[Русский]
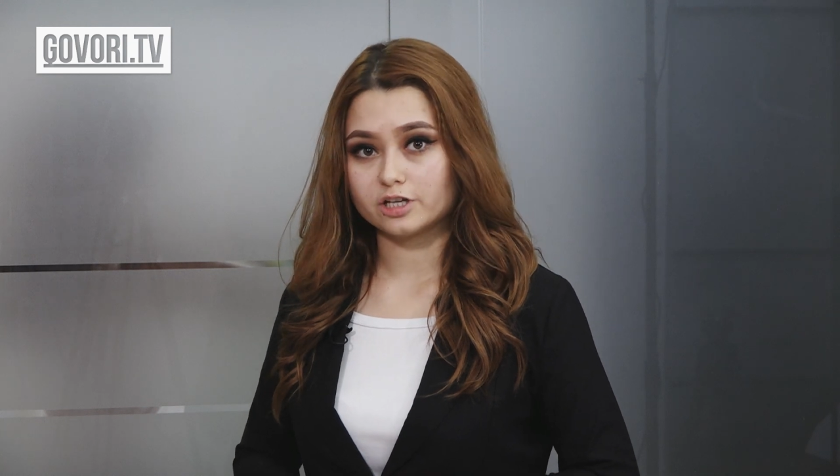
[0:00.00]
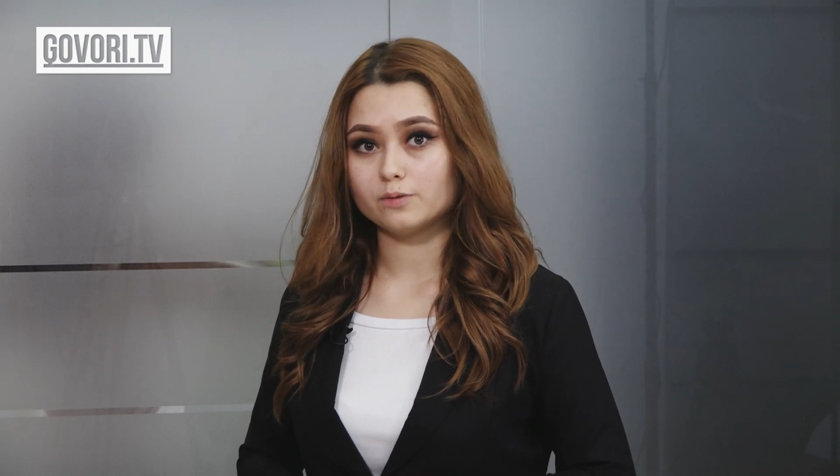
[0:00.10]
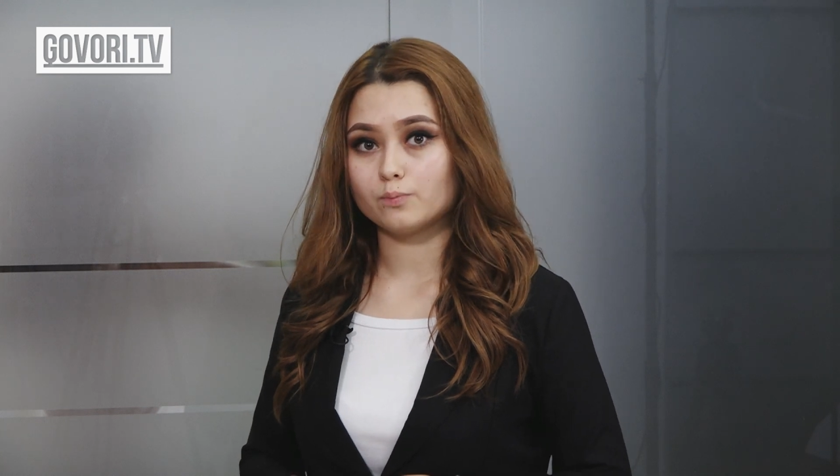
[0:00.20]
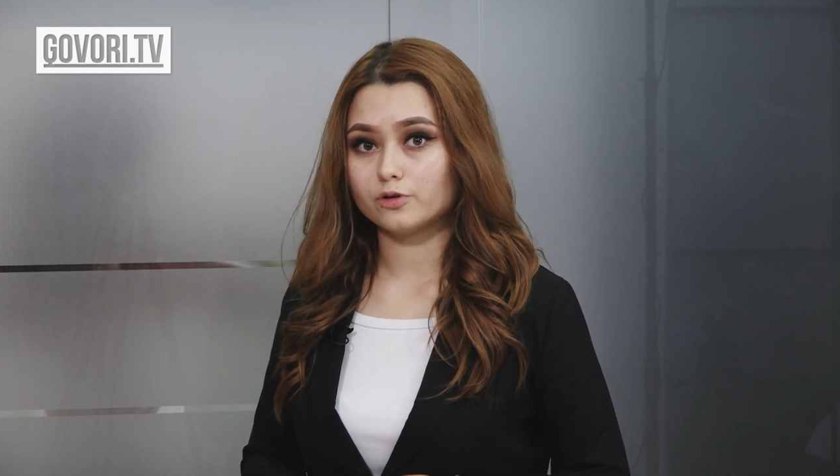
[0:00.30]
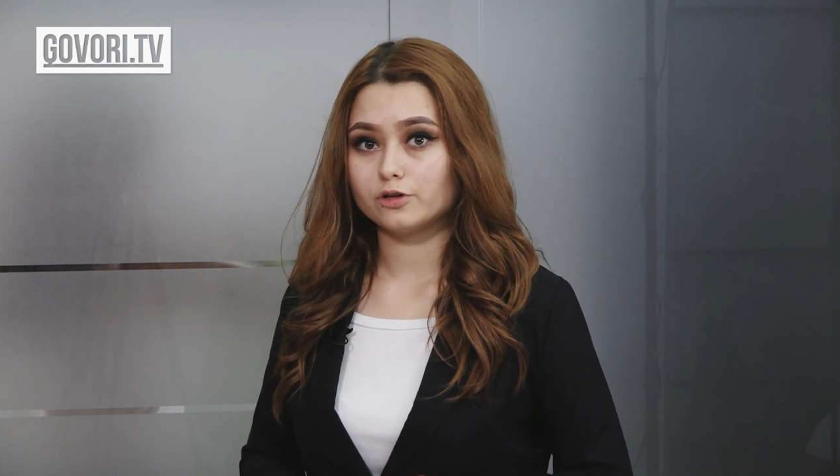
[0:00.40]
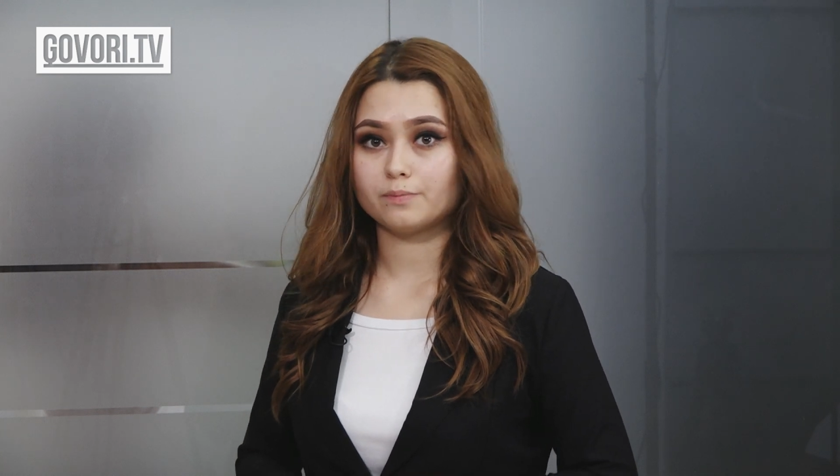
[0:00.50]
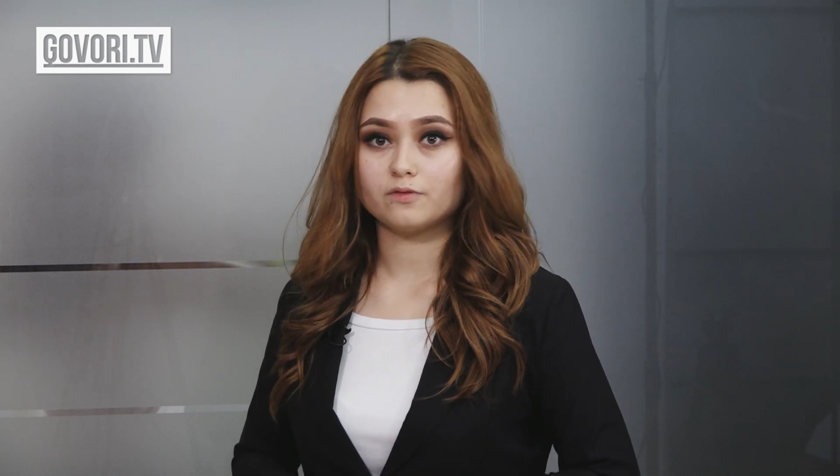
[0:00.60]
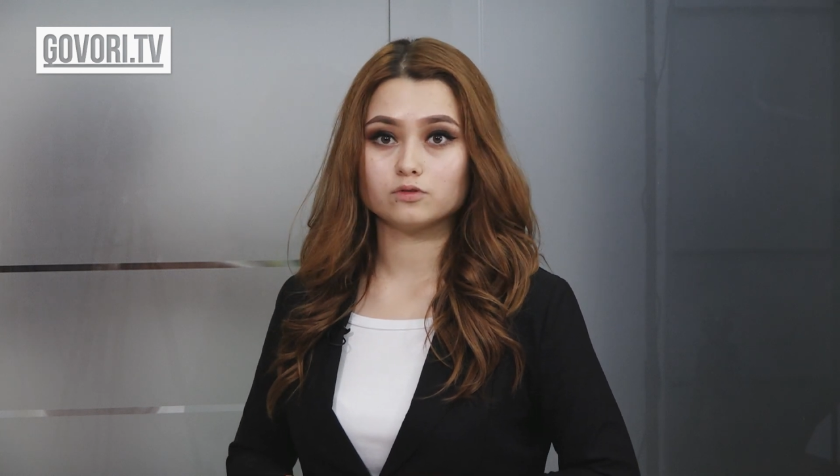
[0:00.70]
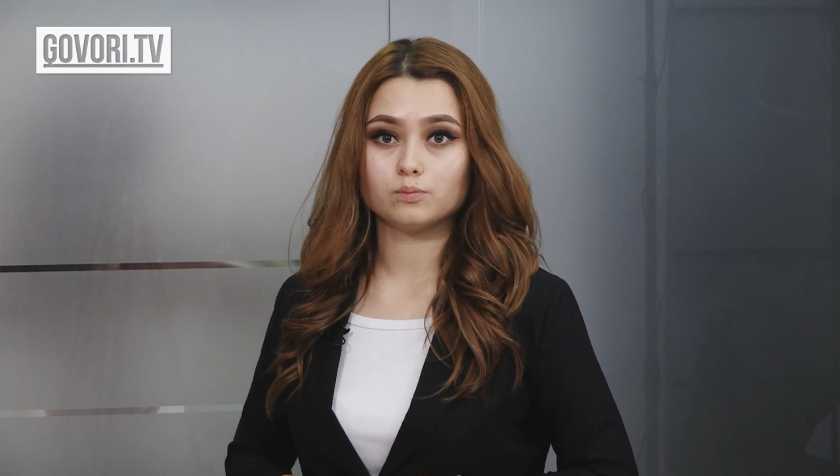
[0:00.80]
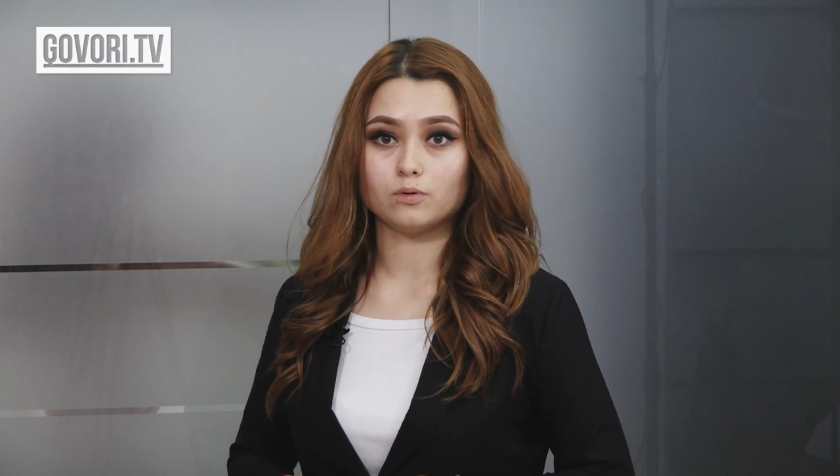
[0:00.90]
Японии по
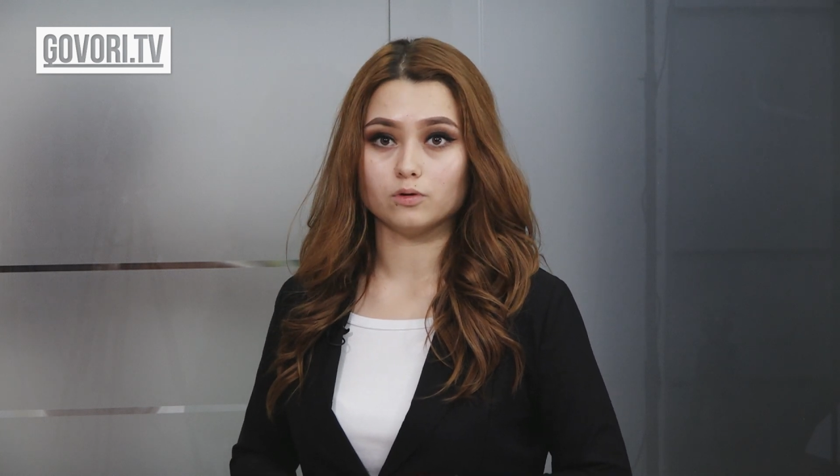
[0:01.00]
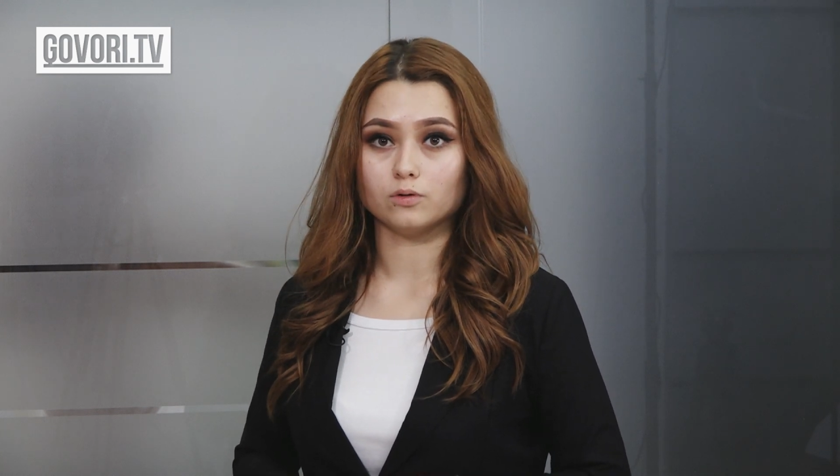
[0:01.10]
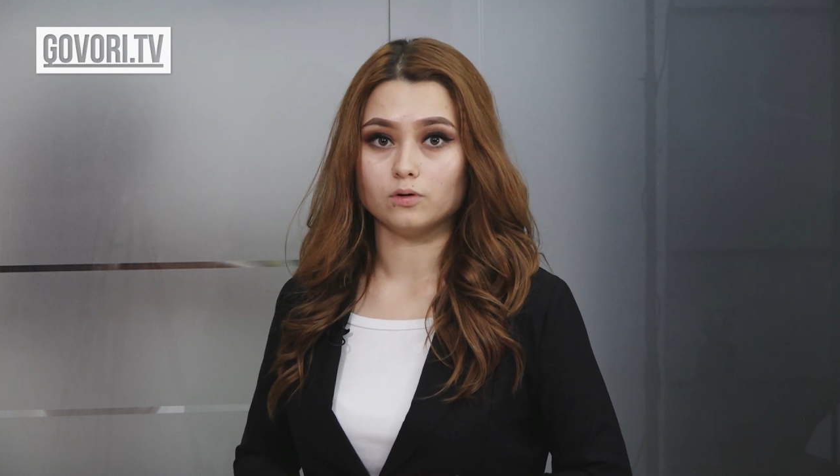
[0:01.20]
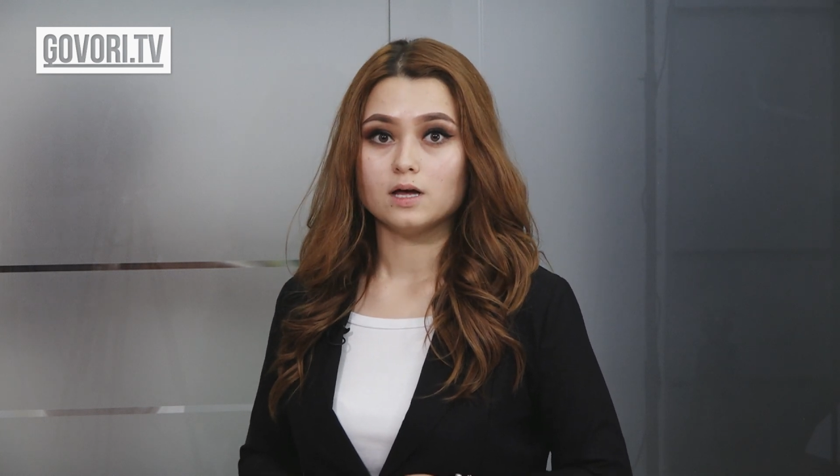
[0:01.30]
футболу.